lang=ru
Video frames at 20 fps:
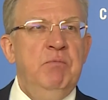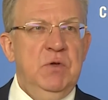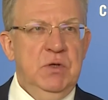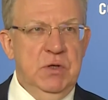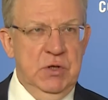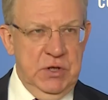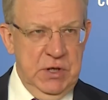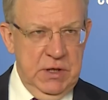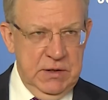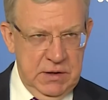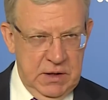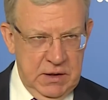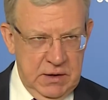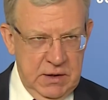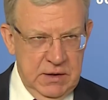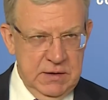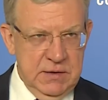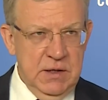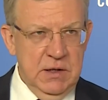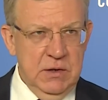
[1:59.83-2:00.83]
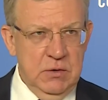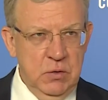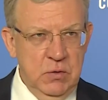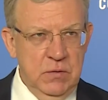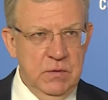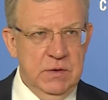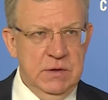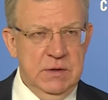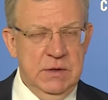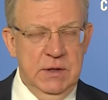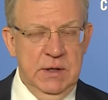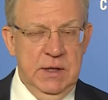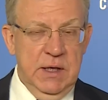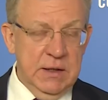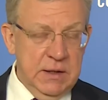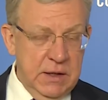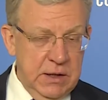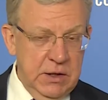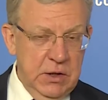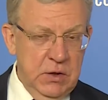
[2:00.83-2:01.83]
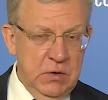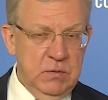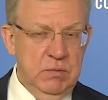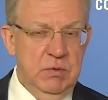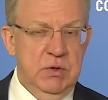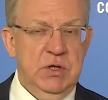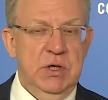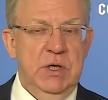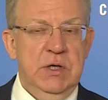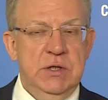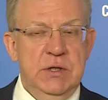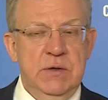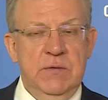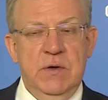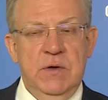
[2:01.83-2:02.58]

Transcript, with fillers: сейчас как раз готовится. Я надеюсь, в ближайшее